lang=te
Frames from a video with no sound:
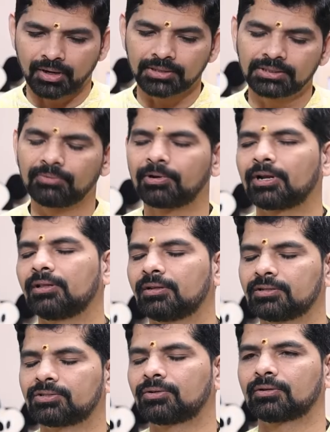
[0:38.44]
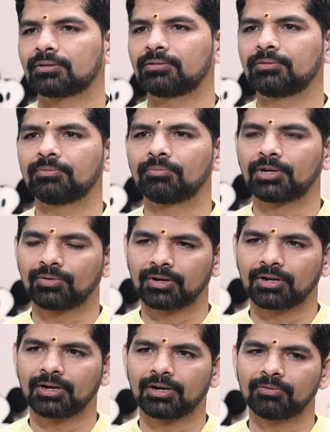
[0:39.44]
రాశి ఫలాలు తెలుసుకోవటం మనం
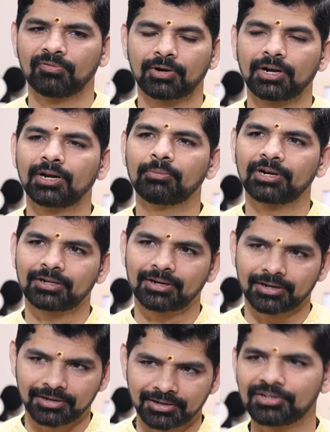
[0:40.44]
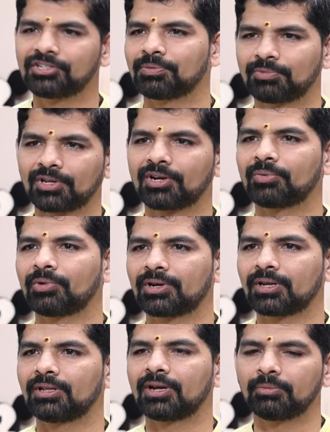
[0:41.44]
అక్కడ ఫండమెంటల్ రైట్ అని నేను చెప్తాను
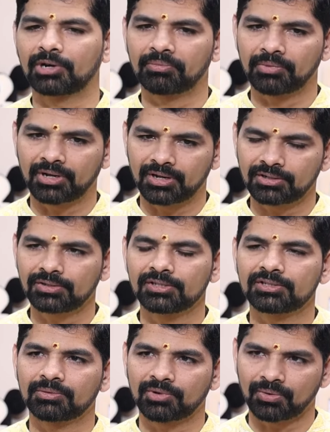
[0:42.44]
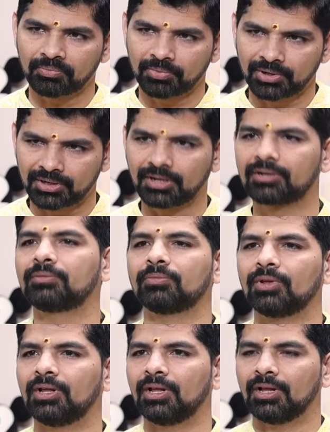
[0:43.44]
అనమాట ఎందుకంటే మనం మహర్షులు ఇచ్చిన గొప్ప జ్ఞానం
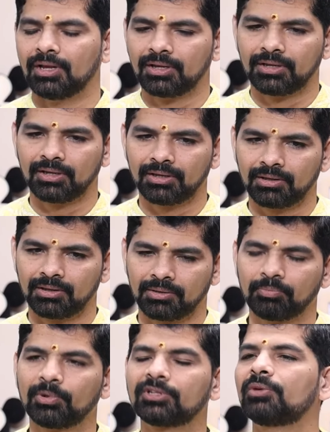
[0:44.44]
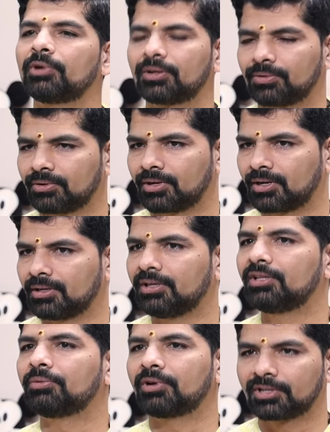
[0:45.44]
ఈ ఇబ్బందులు పడకుండా
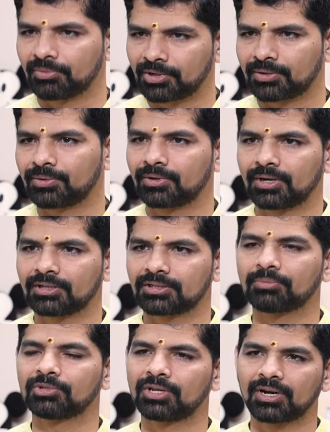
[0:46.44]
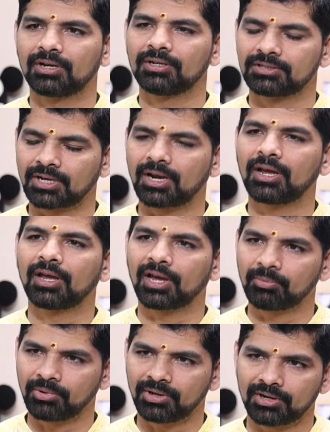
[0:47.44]
ఈతివాదలు పడకుండా సంసారాన్ని చాలా
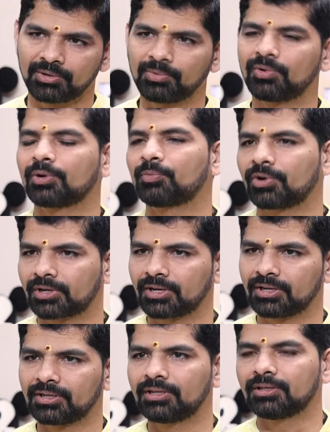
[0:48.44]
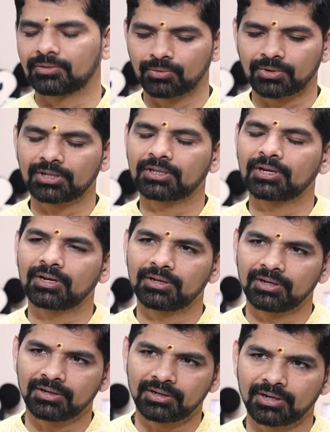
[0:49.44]
హ్యాపీగా నెట్టుకోబోటానికి ఉన్నతంగా
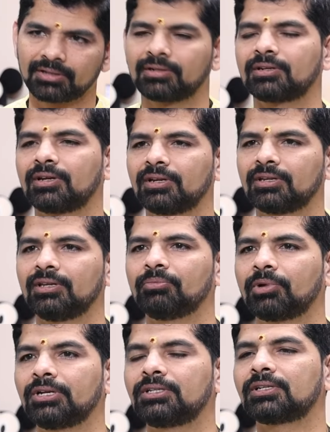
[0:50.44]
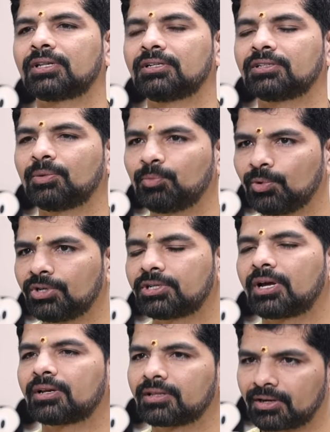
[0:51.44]
డిగ్నిటీ ఎదగటానికి మనిషి సాధించిన
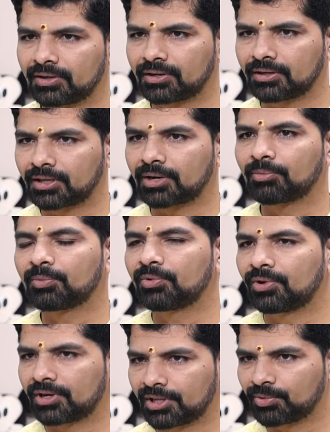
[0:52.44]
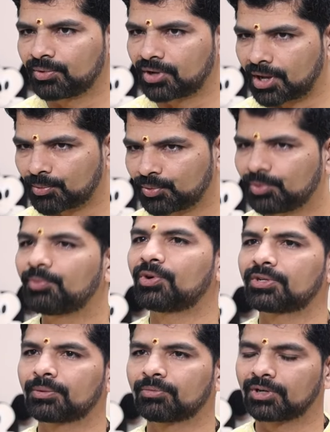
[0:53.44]
పురుషార్థాలు అంటారు ధర్మము అర్థము కామము
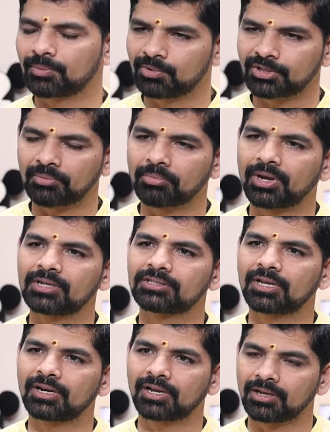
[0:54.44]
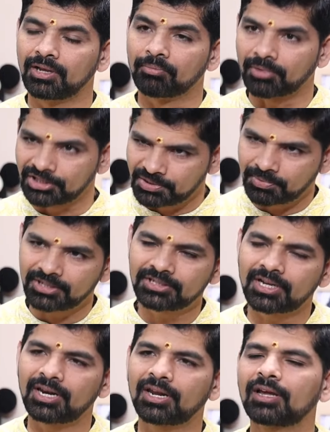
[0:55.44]
మోక్షం డబ్బు సంపాదించాలన్నా మంచి పని
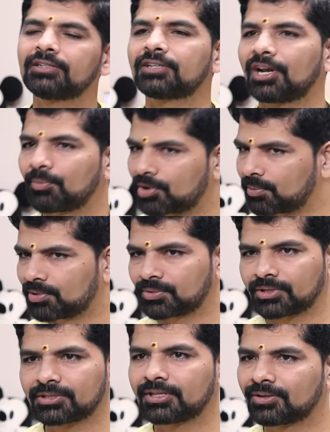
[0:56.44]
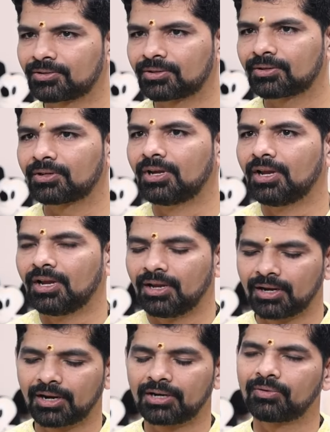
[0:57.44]
చేయాలన్నా కానీ చాలా ప్రాబ్లమ్స్ వస్తాయి ఈ రోజుల్లో
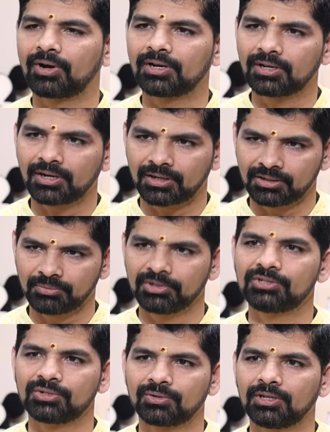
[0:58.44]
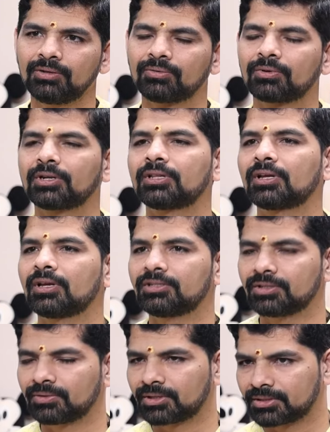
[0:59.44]
ఇలాంటి వాటిని అధిగమించుకొని ఉన్నతంగా
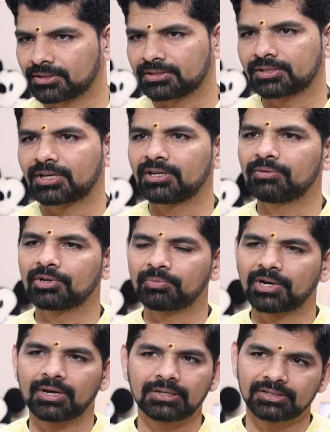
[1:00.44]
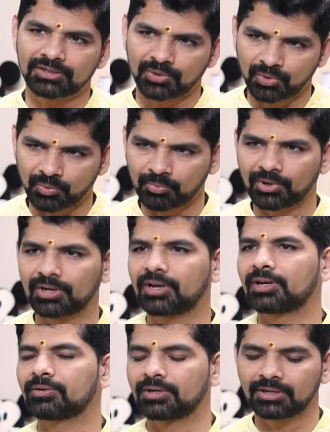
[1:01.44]
జీవితాన్ని సంచడానికి మన మహర్షులు ఇచ్చిన గొప్ప
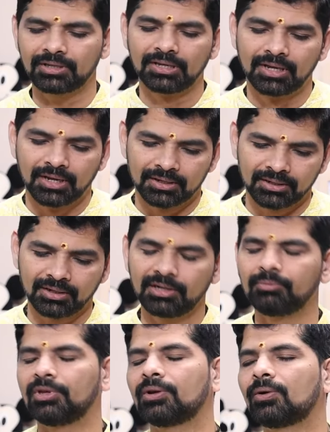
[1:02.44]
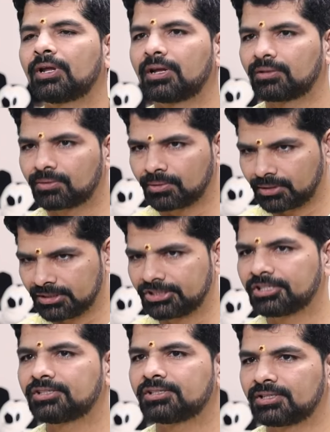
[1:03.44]
జ్ఞానం అండి దీన్ని మేము కూడా ఎంతో
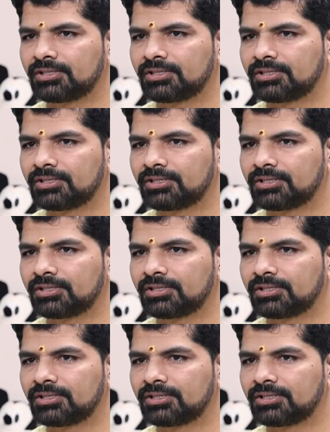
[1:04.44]
రీసెర్చ్